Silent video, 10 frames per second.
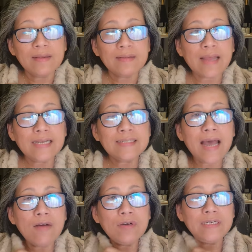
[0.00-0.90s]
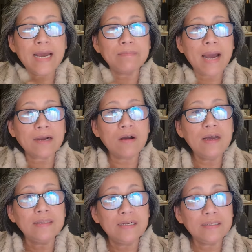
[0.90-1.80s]
tại sao người đàn bà có
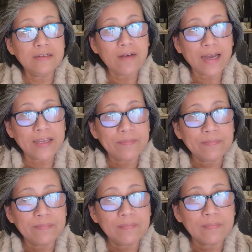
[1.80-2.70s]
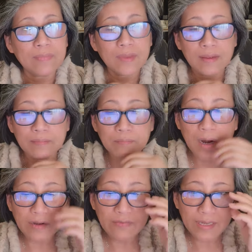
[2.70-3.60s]
hình thức như vậy
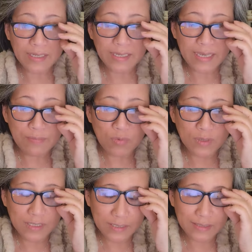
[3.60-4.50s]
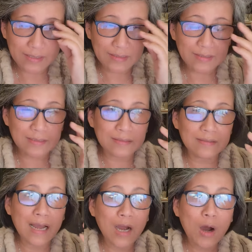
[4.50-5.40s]
bởi vì khi một người
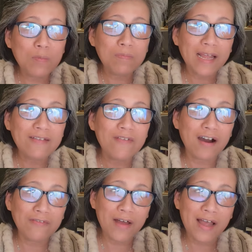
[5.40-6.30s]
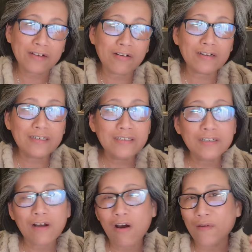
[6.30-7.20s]
đàn ông lấy vợ về có
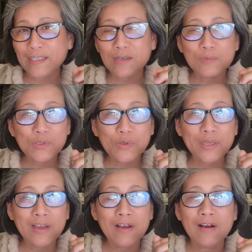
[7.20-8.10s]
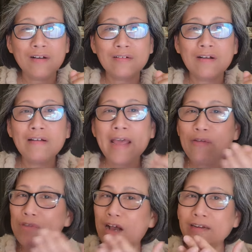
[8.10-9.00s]
cưới có hỏi xong xuôi có
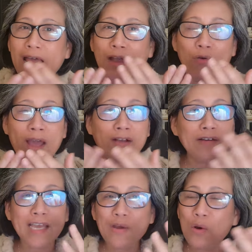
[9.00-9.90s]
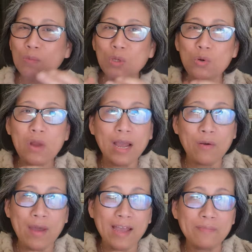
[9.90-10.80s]
đeo nhẫn đàng hoàng có giấy hôn thú đàng
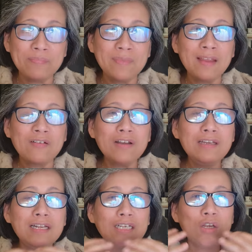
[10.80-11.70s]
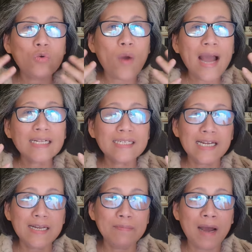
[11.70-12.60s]
hoàng coi như là cái quá
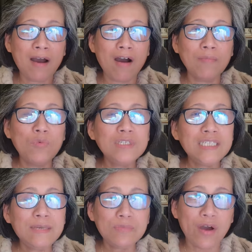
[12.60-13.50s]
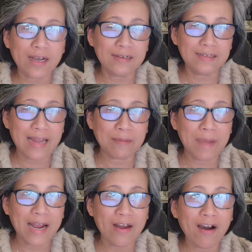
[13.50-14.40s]
trình mà họ muốn chiếm đoạt người đàn
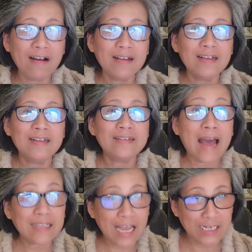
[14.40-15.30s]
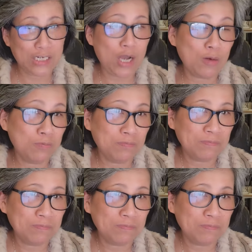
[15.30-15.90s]
bà đó đã thành công